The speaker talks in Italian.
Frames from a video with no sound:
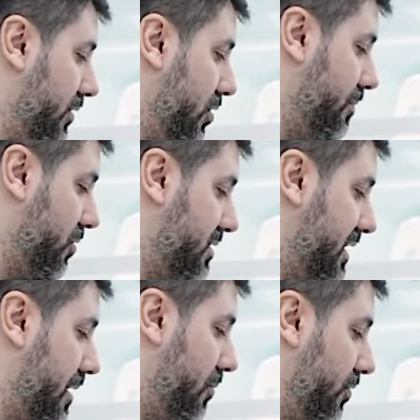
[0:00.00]
noi
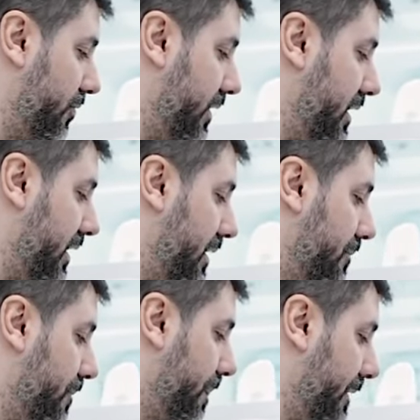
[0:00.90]
possiamo
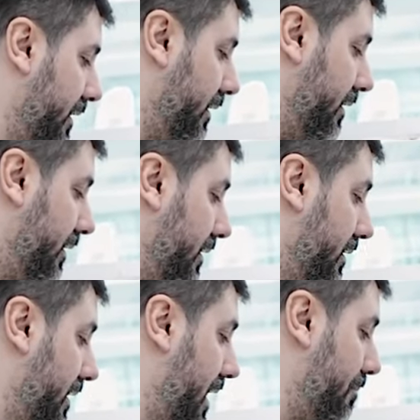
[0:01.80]
offrire eh,
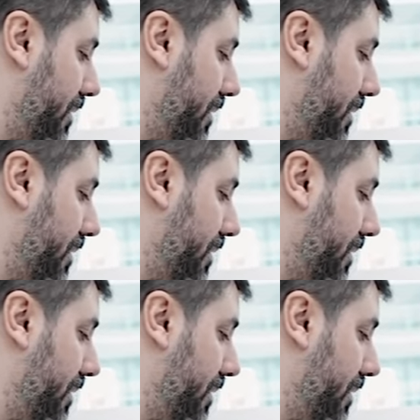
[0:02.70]
a